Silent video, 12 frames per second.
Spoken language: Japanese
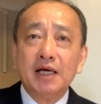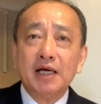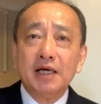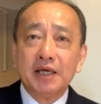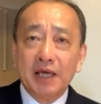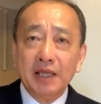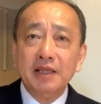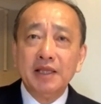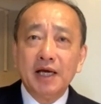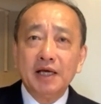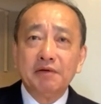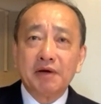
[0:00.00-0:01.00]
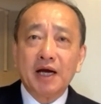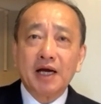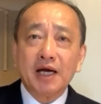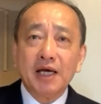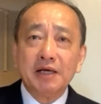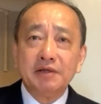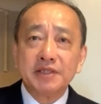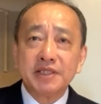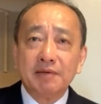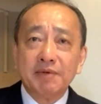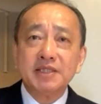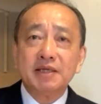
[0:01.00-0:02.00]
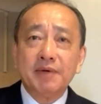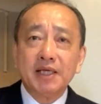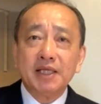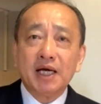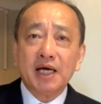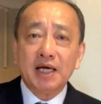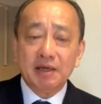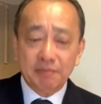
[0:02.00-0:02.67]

現代の抱えるさまざまな